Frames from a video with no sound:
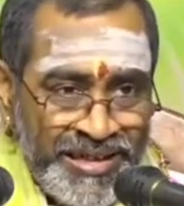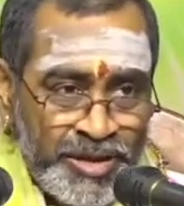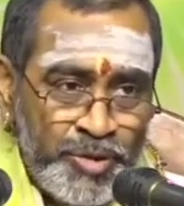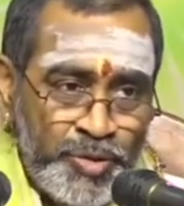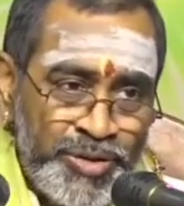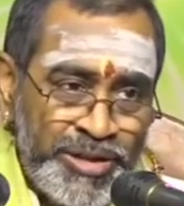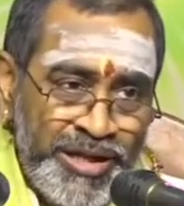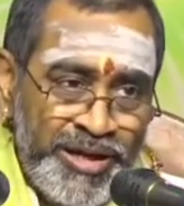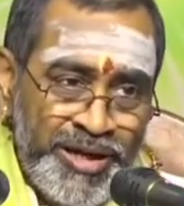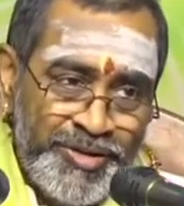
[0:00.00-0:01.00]
కదులుతున్న
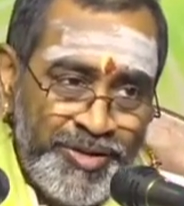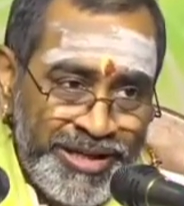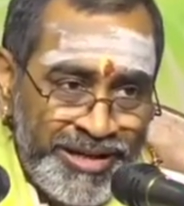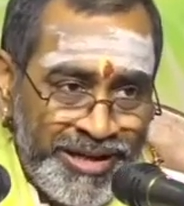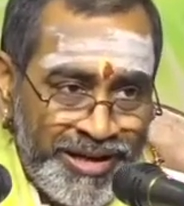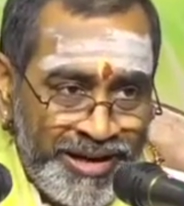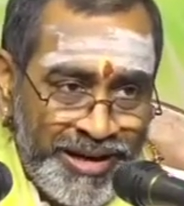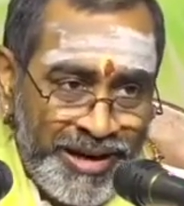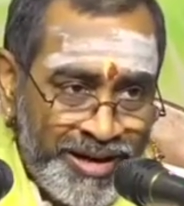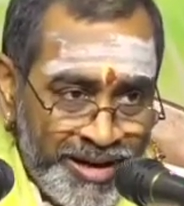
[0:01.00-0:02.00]
దేహాదులకి
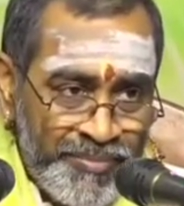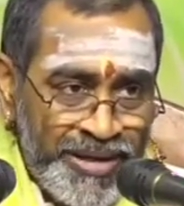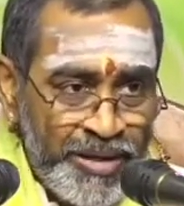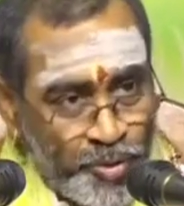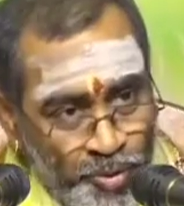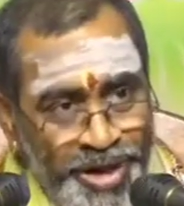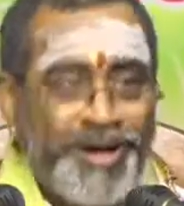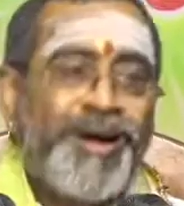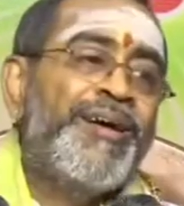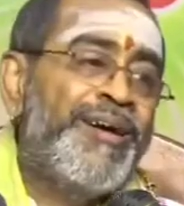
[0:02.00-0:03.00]
కారణమై కూడా
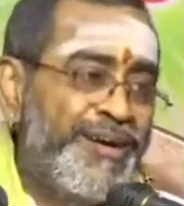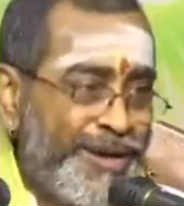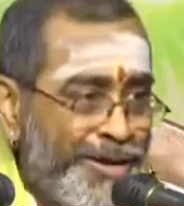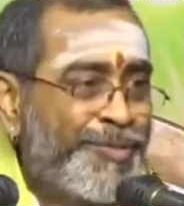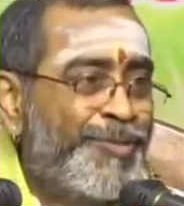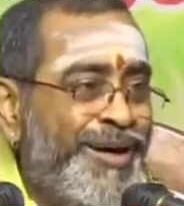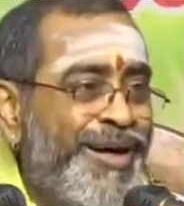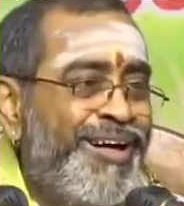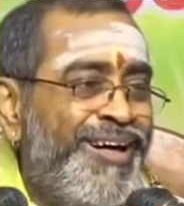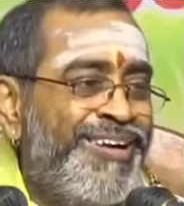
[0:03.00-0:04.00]
కారణం
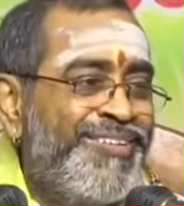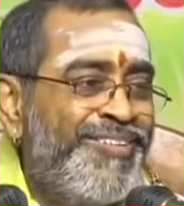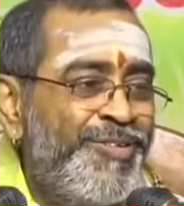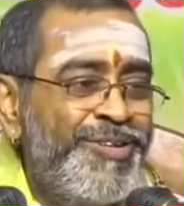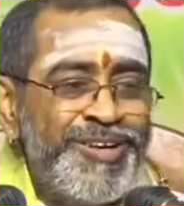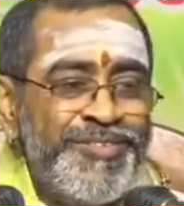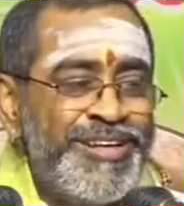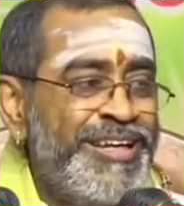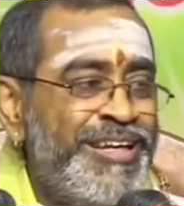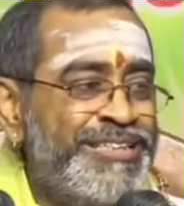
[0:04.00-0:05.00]
కాకుండా
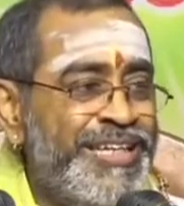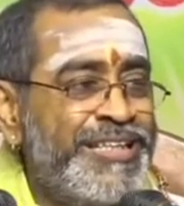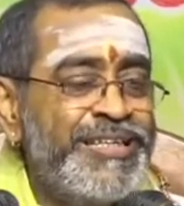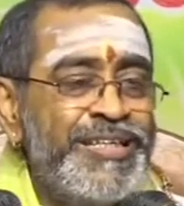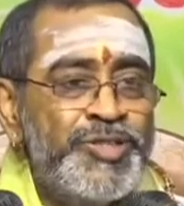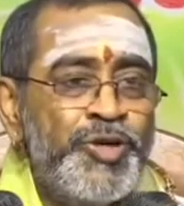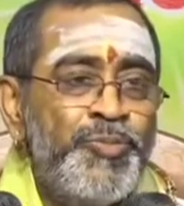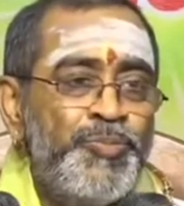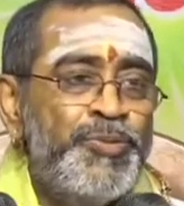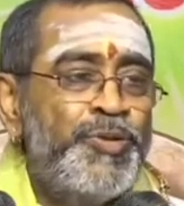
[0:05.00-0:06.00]
ఉన్నటువంటి చైతన్య
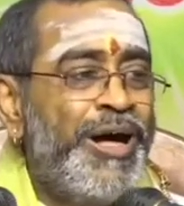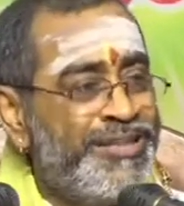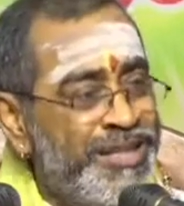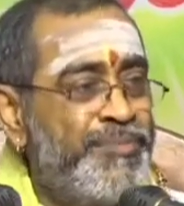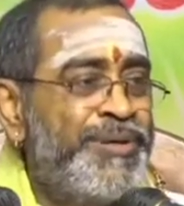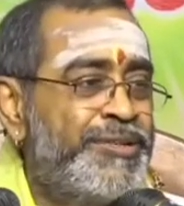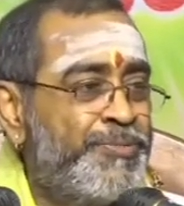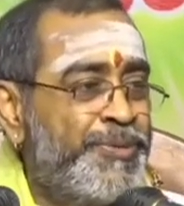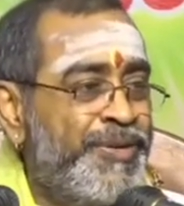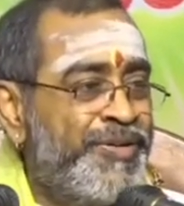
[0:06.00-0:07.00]
స్వరూపం ఉందో అది అని మనం
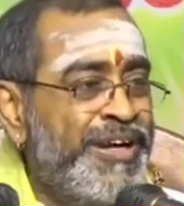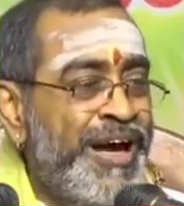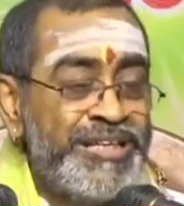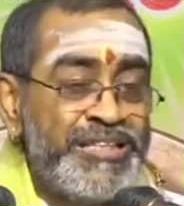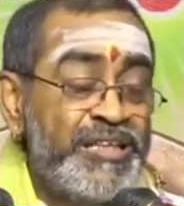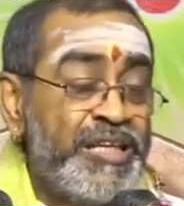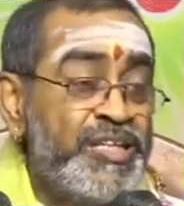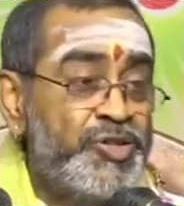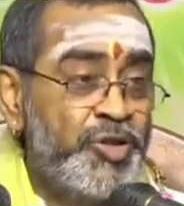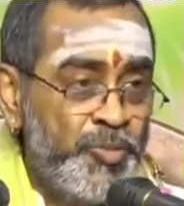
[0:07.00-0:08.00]
చెప్పుకున్నాం ఆ
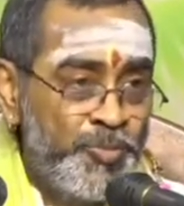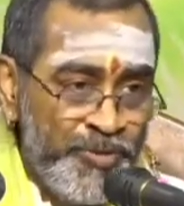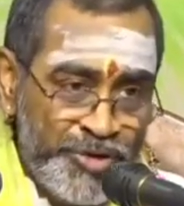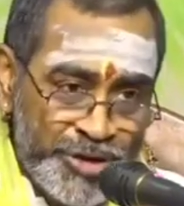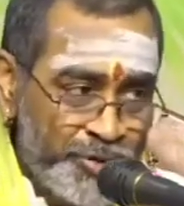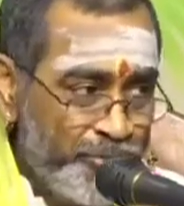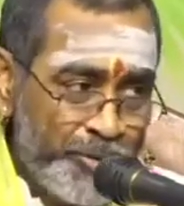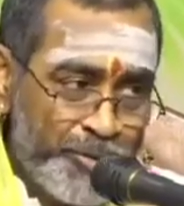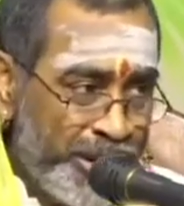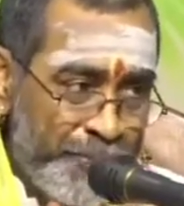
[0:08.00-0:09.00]
చైతన్య స్వరూపమే విష్ణువు
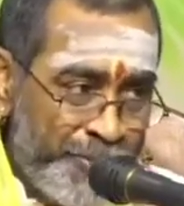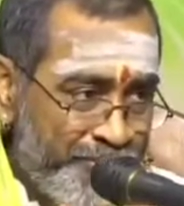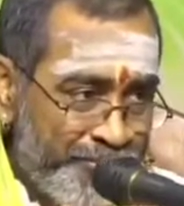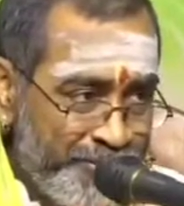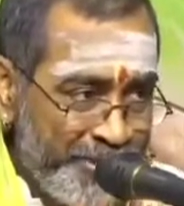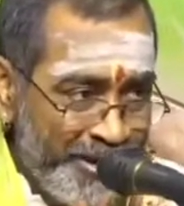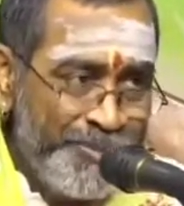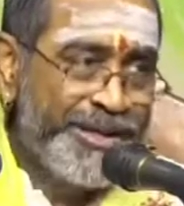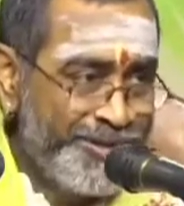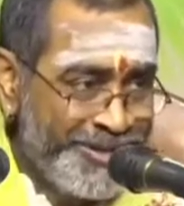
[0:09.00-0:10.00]
అనుకున్న అభ్యంతరం
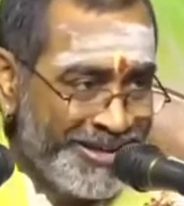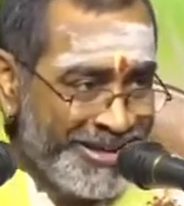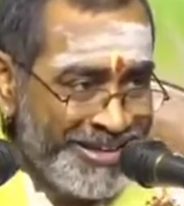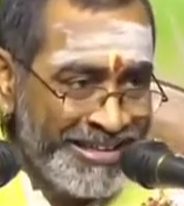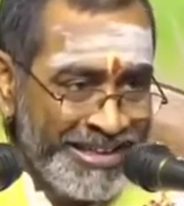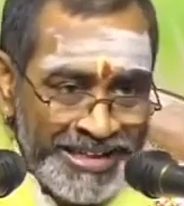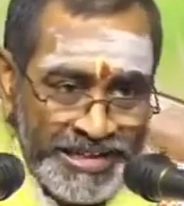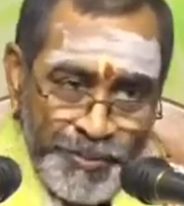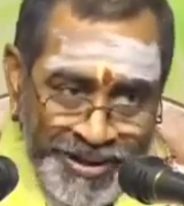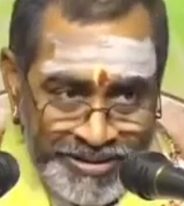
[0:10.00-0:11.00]
ఏమీ లేదు కనుక
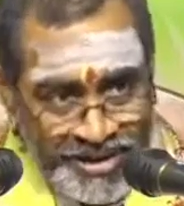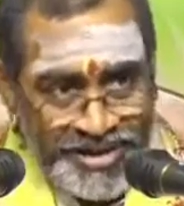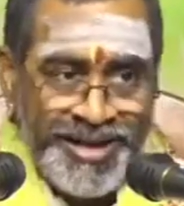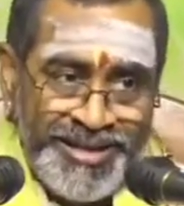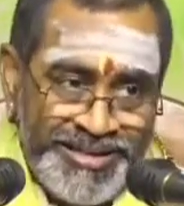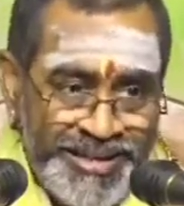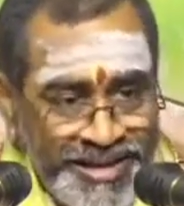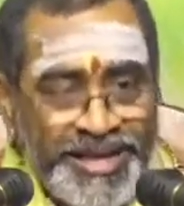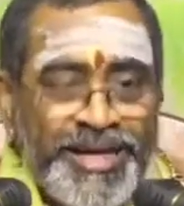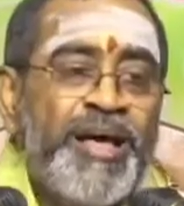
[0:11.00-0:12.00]
ఇది భక్తికి కానీ
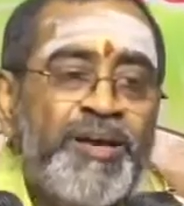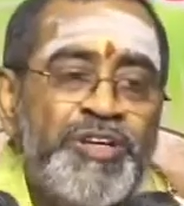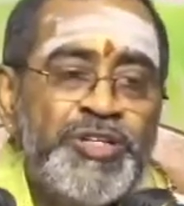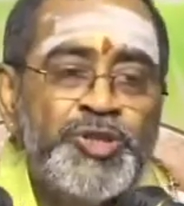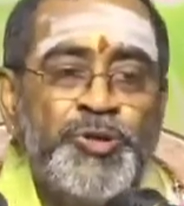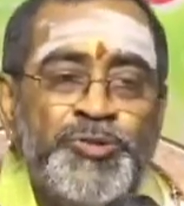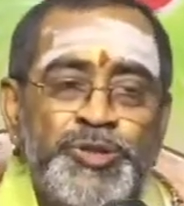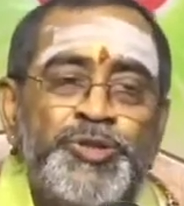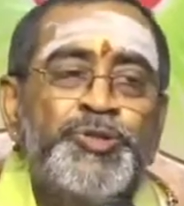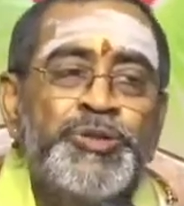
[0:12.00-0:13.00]
దేనికైనా
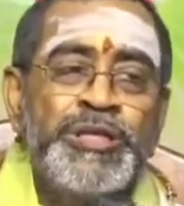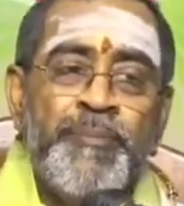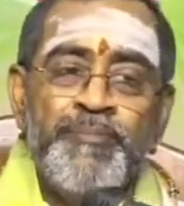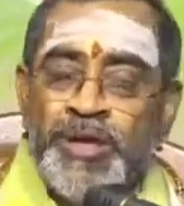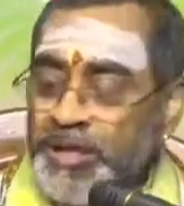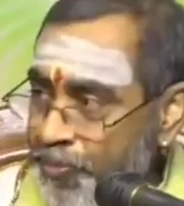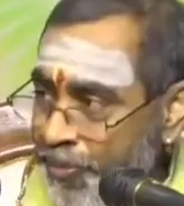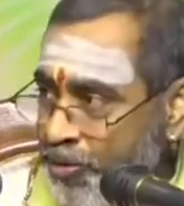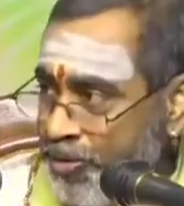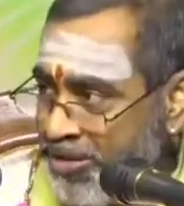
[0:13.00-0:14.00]
అన్వయించుకోవచ్చు ఇది అందరికీ
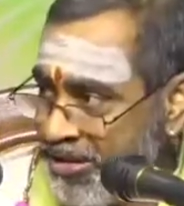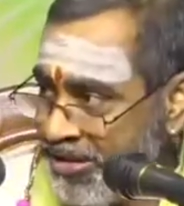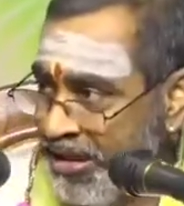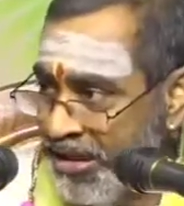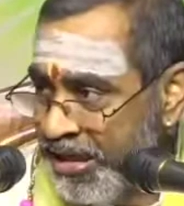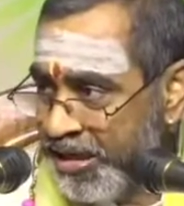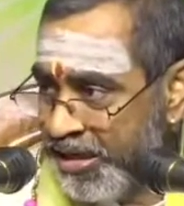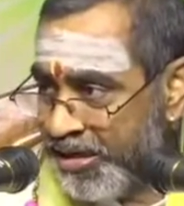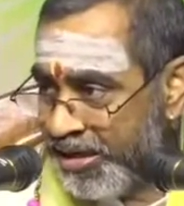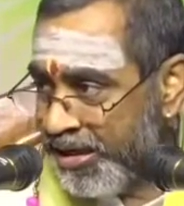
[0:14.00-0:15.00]
పనికొచ్చేది
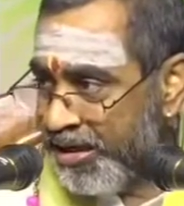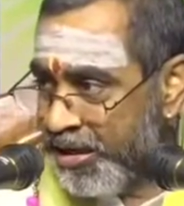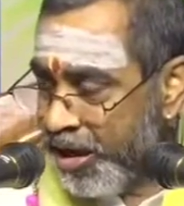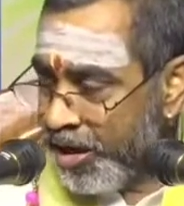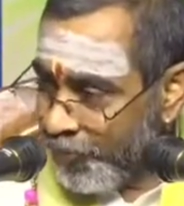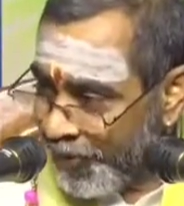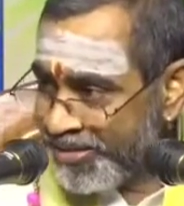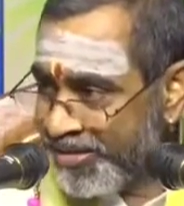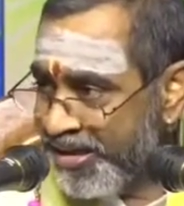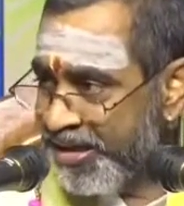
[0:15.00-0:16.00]
కనుకనే అటు
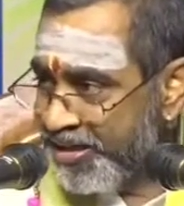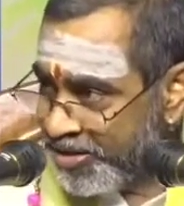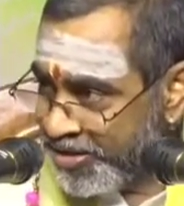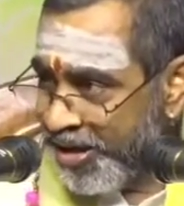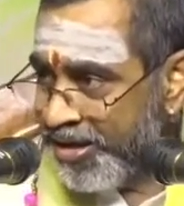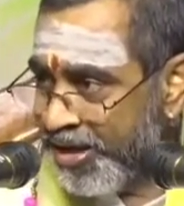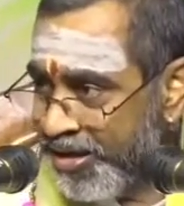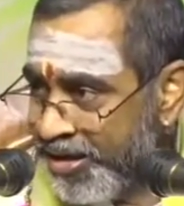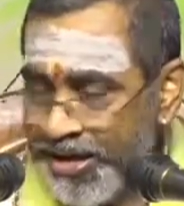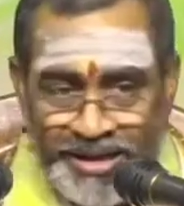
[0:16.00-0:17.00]
భక్తికి ఇటు
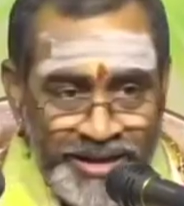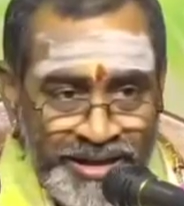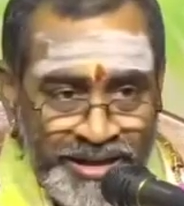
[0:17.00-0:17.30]
జ్ఞానానికి